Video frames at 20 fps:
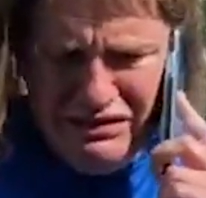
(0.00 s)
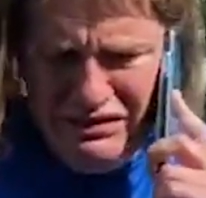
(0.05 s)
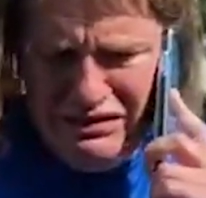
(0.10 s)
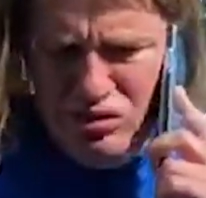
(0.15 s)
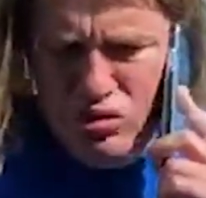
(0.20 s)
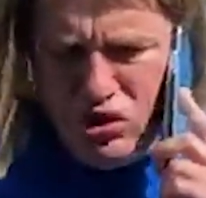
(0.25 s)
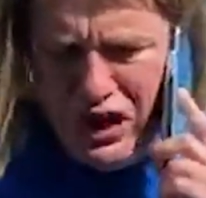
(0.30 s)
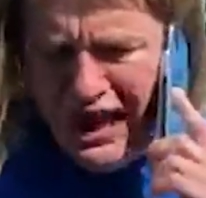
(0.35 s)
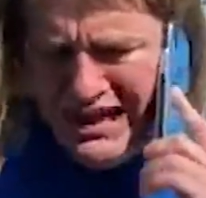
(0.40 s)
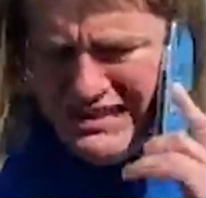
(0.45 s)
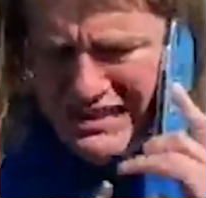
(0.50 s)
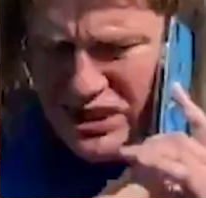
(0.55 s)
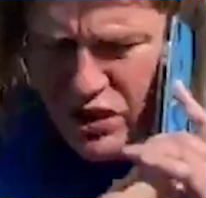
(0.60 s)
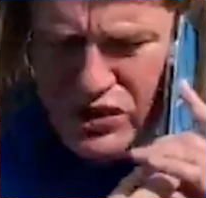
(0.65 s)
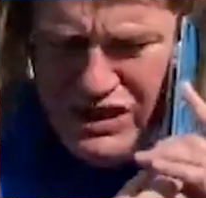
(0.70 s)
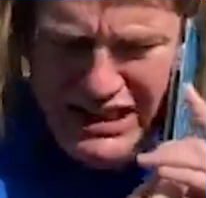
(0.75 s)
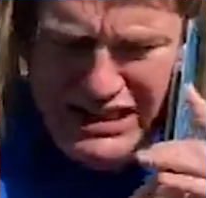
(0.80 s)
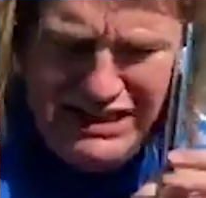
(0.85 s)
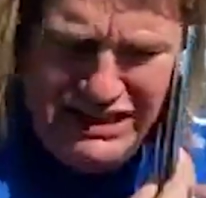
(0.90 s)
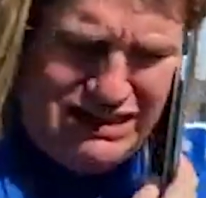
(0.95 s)
du kannst doch
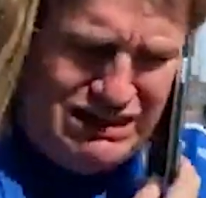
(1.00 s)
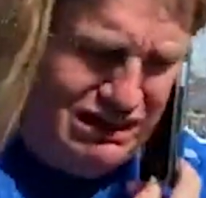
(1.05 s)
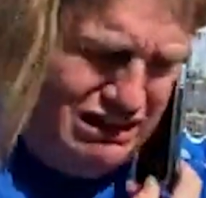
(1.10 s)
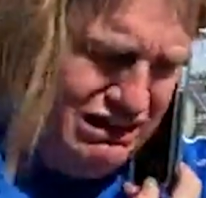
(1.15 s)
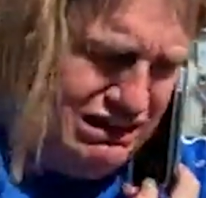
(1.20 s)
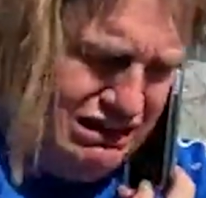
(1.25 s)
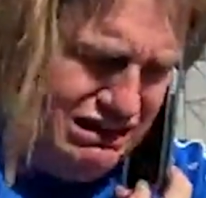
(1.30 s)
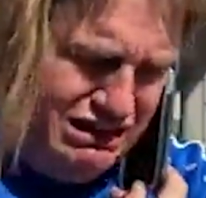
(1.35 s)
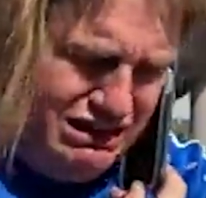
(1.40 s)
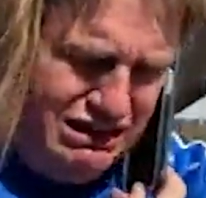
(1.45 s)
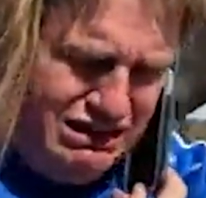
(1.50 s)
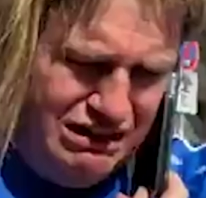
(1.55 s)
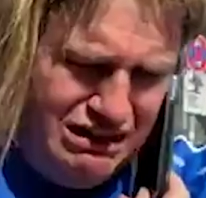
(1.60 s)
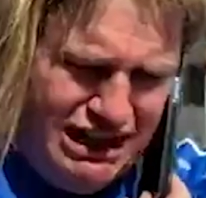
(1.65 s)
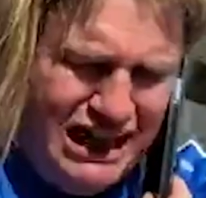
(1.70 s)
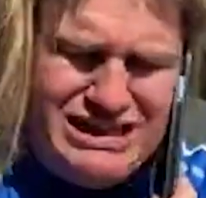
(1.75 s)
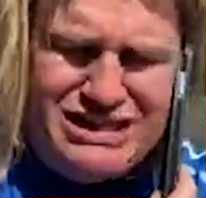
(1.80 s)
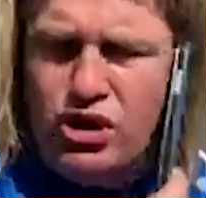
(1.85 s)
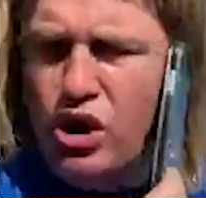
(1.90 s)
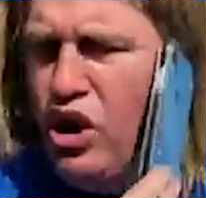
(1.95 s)
nicht,
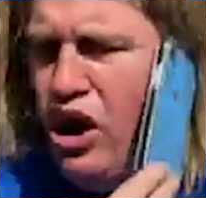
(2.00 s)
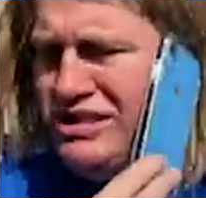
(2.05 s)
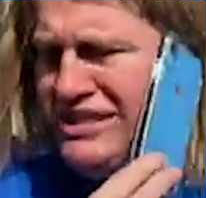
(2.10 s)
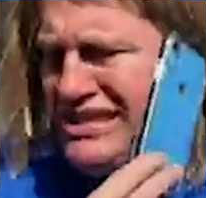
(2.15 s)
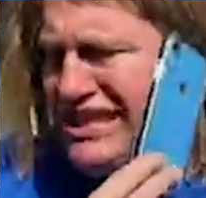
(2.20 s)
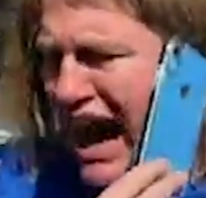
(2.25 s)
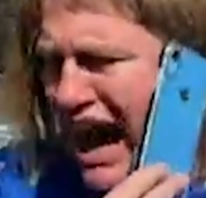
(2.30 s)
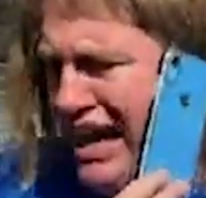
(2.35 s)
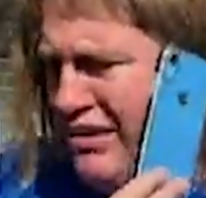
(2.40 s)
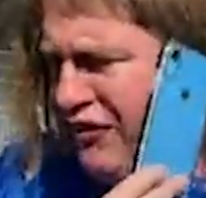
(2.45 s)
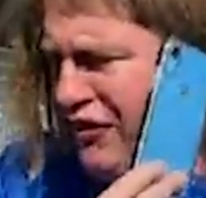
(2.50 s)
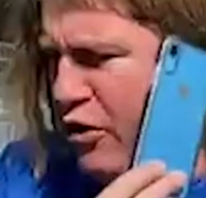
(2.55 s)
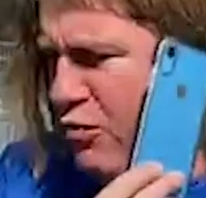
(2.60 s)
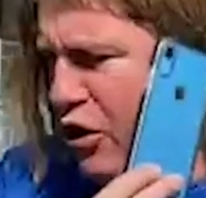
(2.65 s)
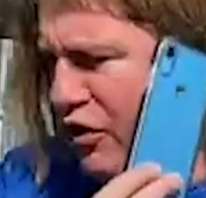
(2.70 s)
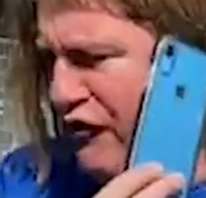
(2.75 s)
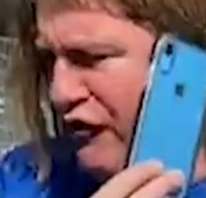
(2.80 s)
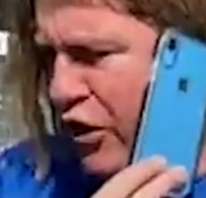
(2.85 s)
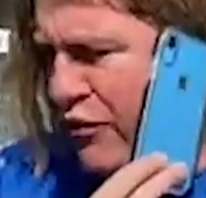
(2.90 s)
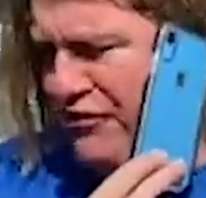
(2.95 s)
ist doch noch Zeit,
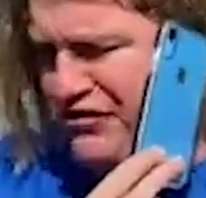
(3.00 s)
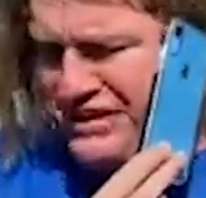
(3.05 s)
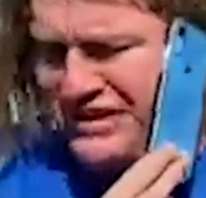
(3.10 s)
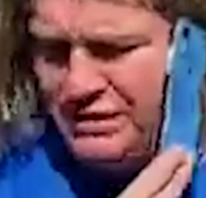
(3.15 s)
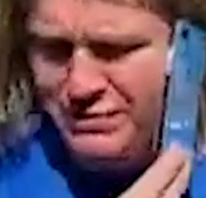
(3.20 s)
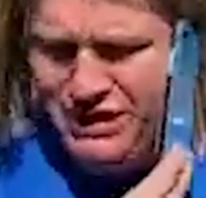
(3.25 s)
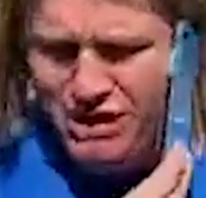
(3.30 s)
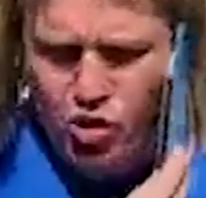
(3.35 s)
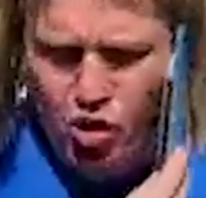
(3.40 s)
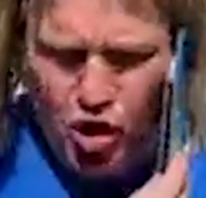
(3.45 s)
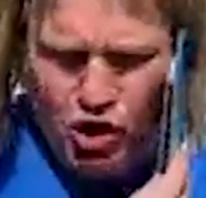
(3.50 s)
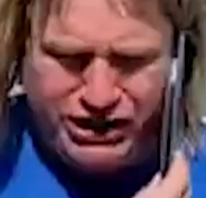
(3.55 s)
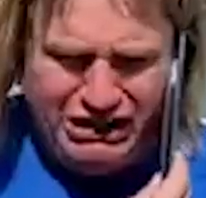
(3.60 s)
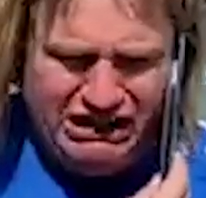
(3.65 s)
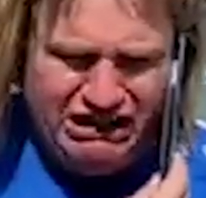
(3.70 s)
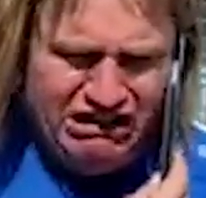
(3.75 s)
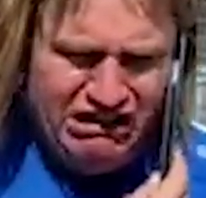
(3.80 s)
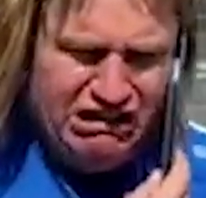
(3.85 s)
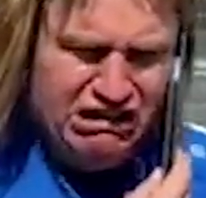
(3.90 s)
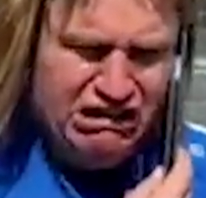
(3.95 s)
55
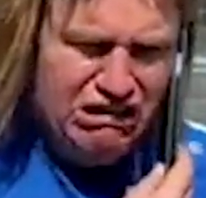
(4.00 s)
Minuten.